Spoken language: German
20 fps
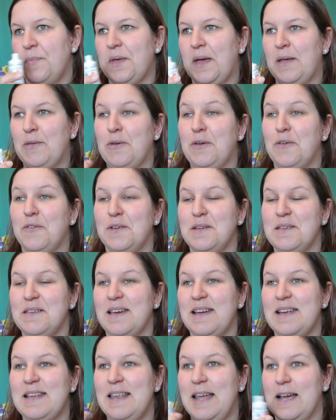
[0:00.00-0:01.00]
Also ich finde, sie
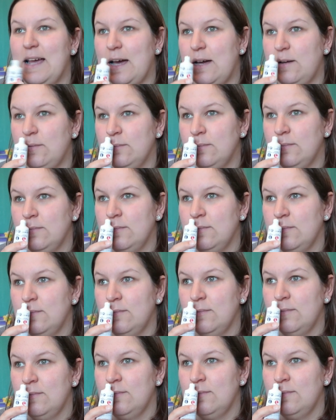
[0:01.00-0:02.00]
riecht lecker.
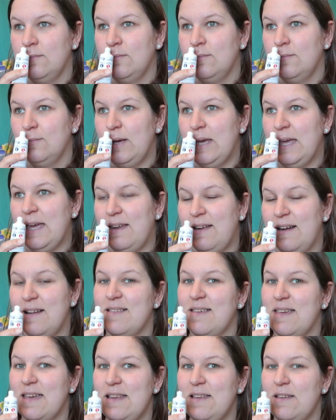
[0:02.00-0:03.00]
Ich hätte
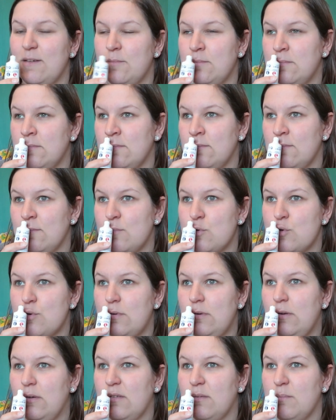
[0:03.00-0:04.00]
als Kind
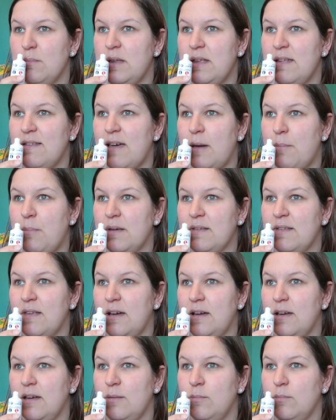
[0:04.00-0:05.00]
schon Lust, mir die
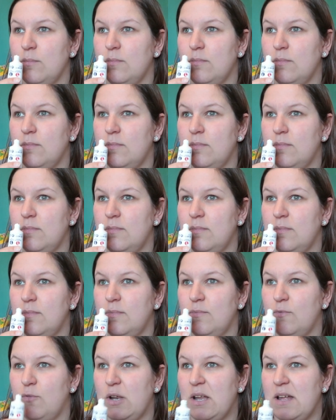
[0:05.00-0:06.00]
Zahnpasta in
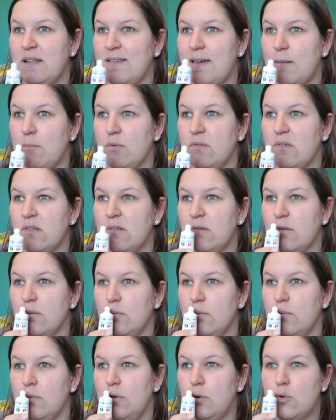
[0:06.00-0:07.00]
von der Zahnbürste
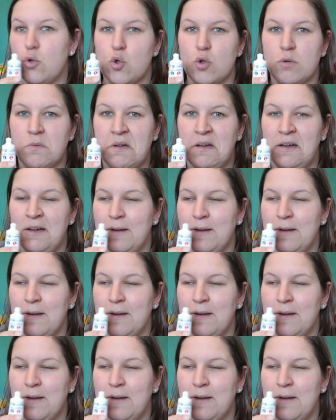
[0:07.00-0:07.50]
zu lutschen.